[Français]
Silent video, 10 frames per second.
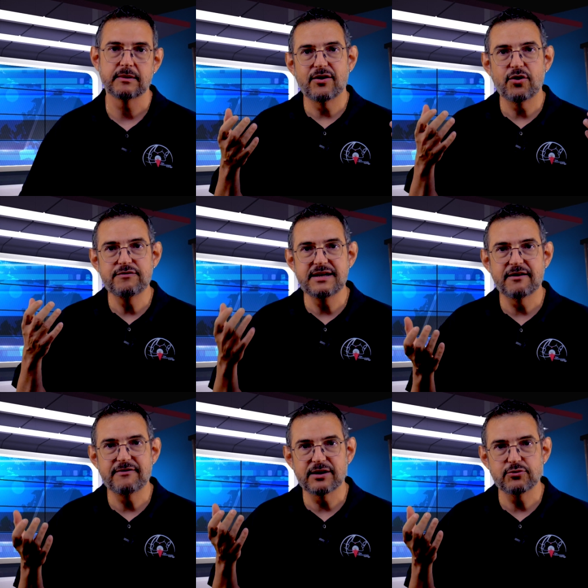
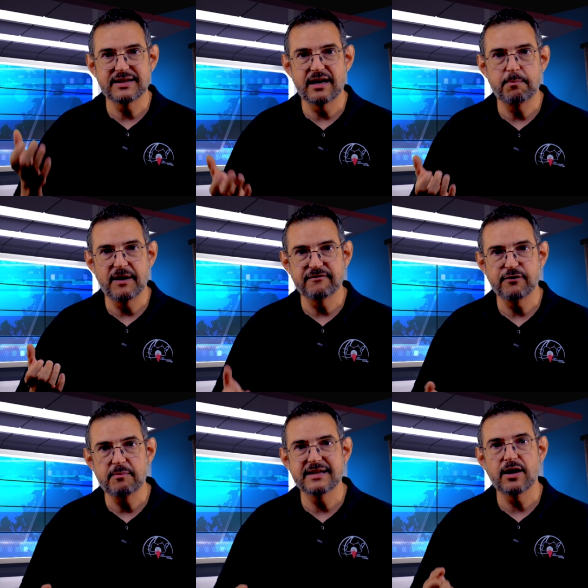Revenir vers de telles
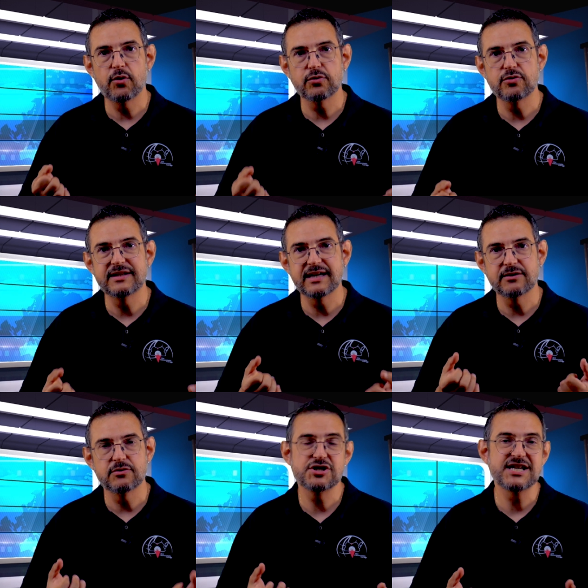plateformes est un recul
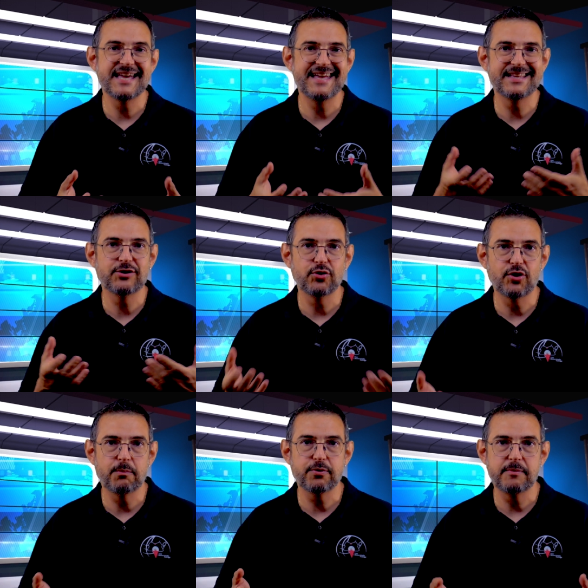technologique
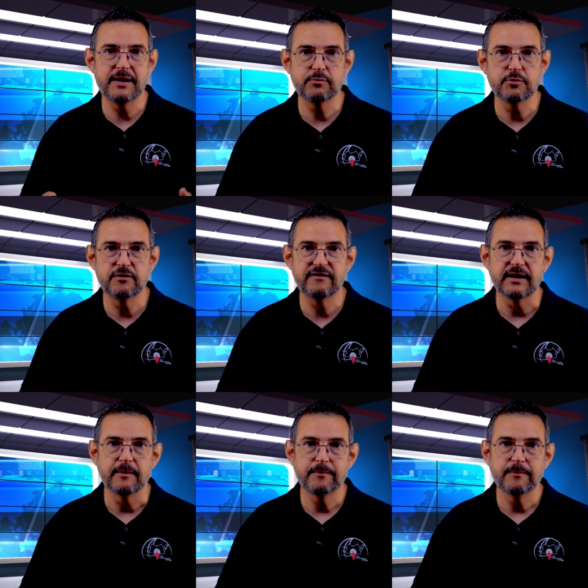étonnant pour BMW.